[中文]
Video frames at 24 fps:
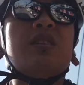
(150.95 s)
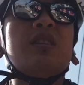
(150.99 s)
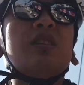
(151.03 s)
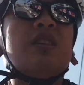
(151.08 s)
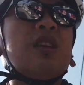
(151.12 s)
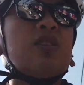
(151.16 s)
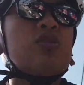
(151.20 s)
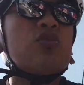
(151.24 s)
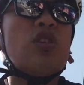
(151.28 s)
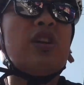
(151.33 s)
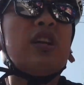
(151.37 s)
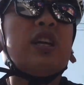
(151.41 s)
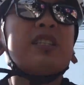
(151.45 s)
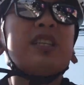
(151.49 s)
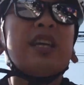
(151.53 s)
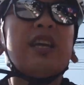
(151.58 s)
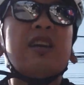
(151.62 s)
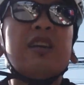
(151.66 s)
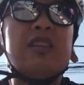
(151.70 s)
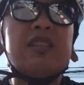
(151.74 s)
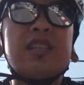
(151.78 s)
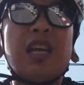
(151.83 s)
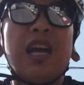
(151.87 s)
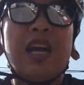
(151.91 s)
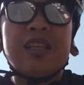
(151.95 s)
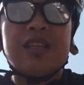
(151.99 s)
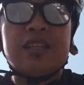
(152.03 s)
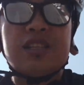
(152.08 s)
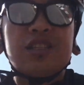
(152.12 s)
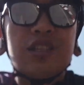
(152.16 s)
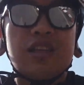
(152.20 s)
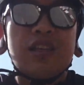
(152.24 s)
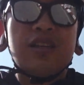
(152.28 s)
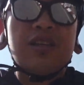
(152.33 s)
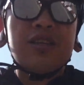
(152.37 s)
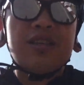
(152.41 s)
今天做了一件很傻的
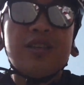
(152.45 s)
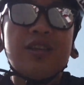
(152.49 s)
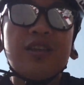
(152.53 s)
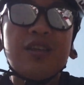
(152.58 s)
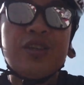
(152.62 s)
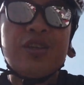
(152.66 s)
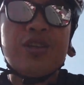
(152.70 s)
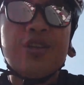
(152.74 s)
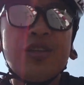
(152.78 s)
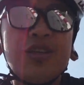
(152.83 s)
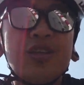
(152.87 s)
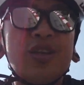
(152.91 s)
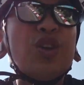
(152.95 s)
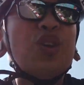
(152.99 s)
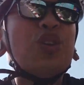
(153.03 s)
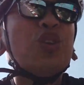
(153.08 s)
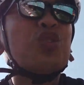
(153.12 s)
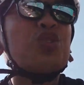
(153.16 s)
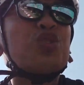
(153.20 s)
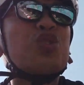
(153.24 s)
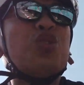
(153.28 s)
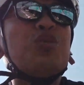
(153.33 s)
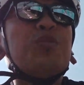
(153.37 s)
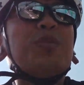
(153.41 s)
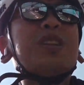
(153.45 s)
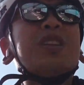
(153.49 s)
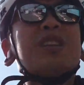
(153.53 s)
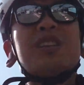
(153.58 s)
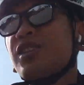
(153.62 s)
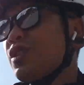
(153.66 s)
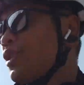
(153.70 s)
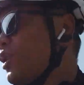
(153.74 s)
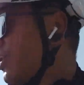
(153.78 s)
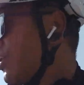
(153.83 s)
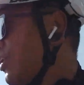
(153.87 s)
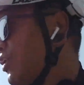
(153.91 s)
事，出门的
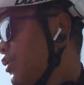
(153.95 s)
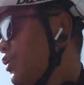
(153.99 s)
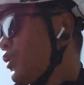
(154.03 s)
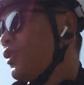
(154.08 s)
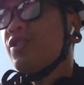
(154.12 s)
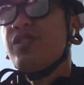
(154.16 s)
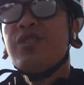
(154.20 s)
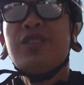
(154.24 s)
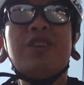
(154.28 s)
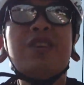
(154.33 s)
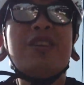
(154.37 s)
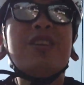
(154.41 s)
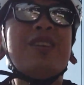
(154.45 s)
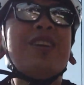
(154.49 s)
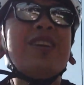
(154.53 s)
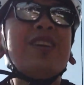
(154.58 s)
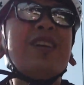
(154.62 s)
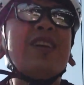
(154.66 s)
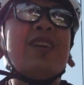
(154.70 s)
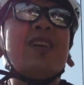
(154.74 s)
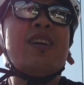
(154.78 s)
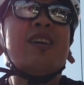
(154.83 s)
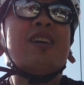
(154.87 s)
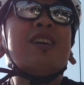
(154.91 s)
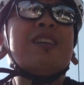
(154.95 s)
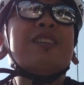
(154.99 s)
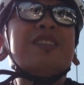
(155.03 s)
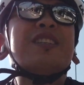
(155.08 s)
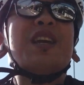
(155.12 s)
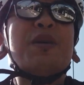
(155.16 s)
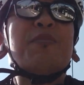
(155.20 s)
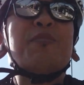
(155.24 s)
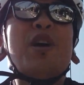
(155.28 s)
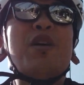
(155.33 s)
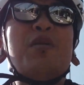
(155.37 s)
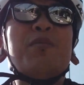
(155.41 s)
时候
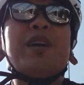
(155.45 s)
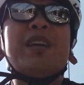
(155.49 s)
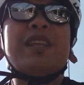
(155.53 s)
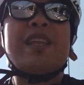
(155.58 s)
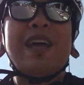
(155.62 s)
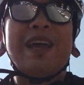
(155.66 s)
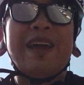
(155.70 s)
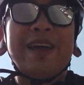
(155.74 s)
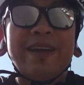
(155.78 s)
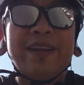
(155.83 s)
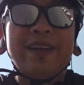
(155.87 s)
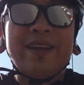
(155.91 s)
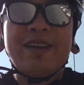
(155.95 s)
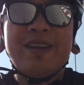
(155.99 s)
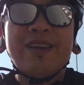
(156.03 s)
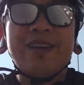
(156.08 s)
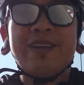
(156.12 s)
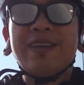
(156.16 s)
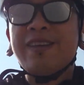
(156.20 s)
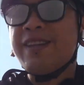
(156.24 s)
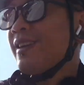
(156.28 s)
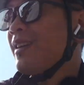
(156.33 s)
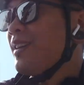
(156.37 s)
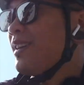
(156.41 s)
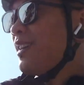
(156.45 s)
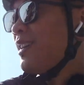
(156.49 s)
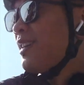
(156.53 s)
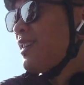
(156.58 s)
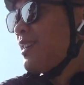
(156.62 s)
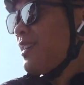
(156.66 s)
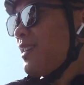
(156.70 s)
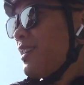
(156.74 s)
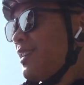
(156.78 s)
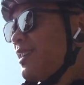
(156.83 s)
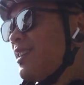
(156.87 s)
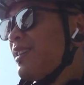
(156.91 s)
钱包没带，
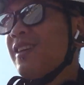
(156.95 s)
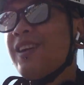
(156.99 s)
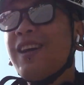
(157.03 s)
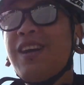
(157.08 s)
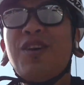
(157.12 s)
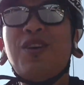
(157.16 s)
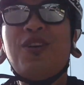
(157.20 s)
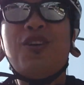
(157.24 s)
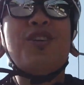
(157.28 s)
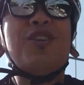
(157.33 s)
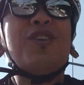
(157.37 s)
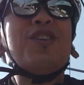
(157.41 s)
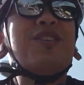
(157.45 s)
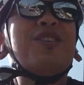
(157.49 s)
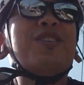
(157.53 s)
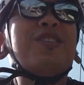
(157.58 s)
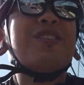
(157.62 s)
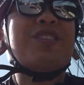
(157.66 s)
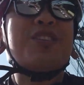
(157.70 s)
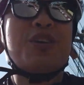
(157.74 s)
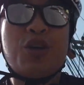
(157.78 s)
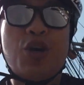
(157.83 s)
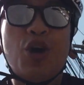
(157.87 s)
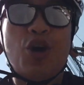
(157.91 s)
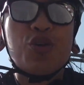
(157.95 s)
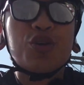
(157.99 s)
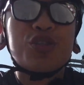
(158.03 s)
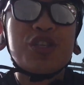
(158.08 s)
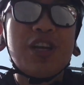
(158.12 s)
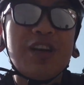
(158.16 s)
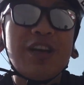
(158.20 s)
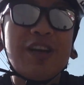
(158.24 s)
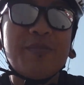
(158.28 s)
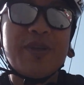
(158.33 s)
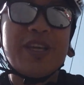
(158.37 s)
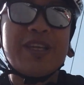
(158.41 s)
然后口
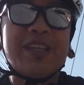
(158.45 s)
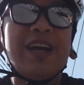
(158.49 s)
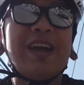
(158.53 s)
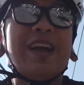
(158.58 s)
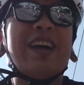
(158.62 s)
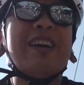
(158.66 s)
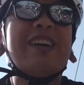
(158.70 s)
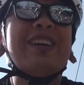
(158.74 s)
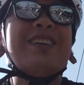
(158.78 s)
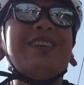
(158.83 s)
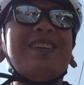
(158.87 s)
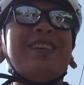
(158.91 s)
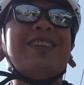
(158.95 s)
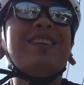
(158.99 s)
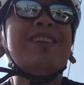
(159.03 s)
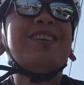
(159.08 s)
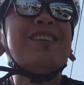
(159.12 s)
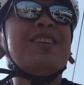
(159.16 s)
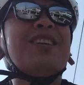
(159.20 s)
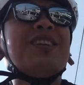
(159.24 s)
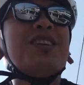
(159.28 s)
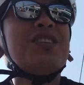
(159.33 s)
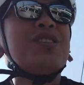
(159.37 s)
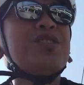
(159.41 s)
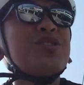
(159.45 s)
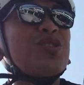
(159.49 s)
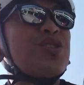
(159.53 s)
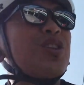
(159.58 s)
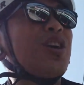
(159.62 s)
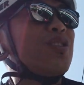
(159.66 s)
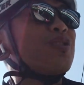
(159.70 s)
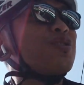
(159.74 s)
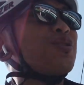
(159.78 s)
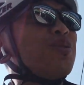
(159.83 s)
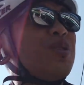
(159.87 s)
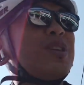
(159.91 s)
罩也没带，就
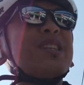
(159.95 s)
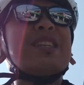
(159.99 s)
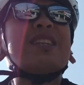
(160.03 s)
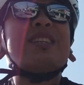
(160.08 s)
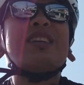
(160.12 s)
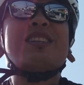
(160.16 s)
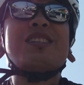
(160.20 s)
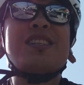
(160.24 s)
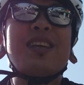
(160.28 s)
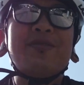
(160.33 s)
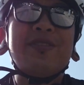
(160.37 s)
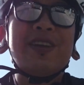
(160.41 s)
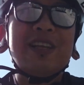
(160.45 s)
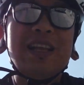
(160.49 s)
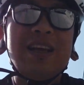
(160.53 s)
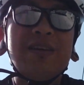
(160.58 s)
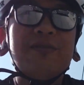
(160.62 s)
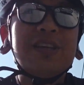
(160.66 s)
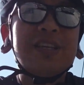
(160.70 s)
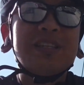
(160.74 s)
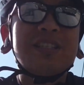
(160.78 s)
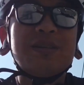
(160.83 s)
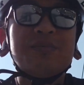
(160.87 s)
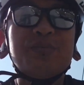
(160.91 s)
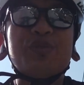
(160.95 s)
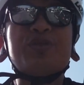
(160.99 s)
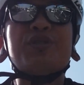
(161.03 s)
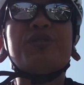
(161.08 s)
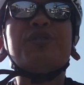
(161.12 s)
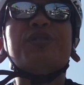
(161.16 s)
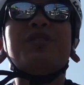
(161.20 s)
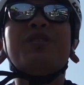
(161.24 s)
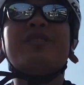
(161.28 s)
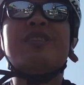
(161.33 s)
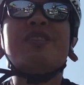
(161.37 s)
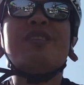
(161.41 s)
导致我现在 seven 人也进不
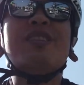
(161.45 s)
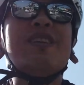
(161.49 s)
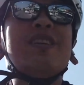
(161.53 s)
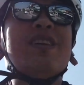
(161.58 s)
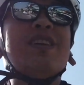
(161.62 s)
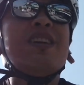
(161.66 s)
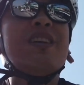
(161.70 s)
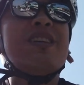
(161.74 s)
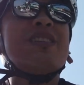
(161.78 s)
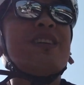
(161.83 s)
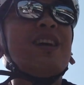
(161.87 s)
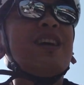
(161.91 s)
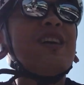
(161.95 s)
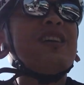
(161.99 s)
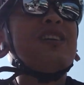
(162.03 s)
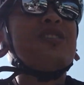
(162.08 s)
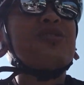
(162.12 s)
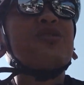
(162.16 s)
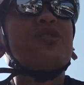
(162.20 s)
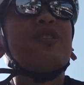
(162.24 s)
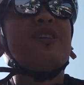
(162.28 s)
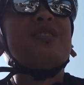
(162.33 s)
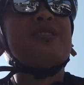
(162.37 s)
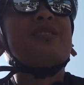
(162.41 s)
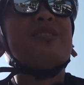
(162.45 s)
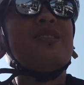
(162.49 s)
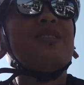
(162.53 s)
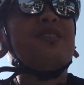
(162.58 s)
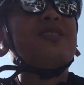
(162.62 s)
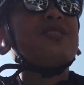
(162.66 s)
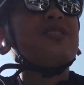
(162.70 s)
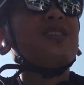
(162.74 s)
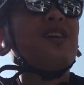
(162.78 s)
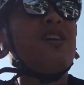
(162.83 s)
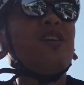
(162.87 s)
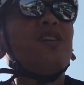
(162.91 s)
去，想喝水只
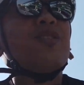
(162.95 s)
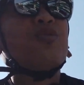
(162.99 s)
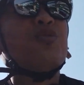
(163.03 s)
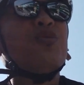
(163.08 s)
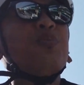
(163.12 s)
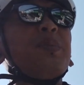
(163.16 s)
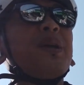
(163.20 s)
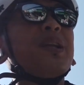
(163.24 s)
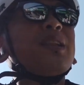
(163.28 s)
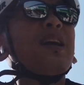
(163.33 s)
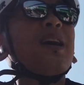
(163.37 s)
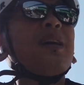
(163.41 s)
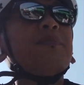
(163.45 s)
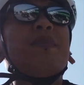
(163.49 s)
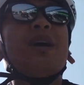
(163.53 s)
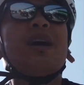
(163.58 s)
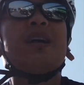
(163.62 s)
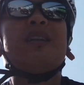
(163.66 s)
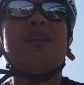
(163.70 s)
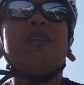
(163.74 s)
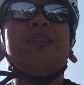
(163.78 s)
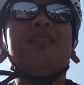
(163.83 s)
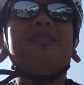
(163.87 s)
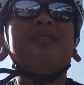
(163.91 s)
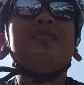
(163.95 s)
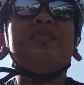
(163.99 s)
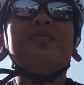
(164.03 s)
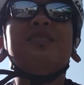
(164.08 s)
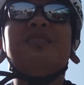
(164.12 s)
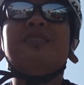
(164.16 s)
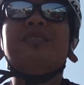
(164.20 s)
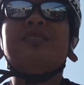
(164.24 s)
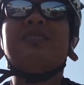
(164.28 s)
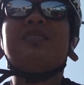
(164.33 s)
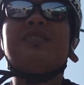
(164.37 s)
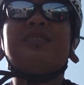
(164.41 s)
能找路边摊买了，
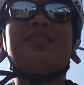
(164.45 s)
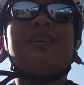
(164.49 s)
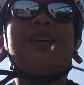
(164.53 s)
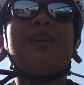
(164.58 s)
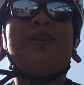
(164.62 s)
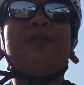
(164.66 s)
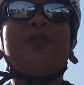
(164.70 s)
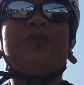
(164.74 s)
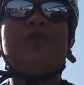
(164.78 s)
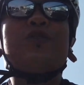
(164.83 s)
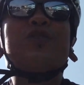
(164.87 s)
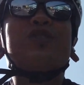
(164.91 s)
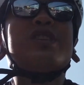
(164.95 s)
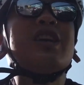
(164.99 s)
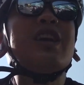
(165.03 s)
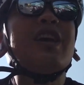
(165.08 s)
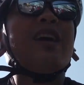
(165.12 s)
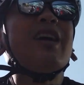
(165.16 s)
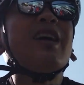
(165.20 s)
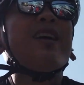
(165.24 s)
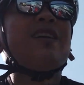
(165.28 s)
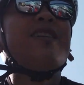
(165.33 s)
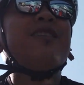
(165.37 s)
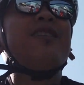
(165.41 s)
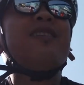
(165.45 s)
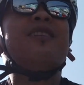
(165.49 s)
然后付钱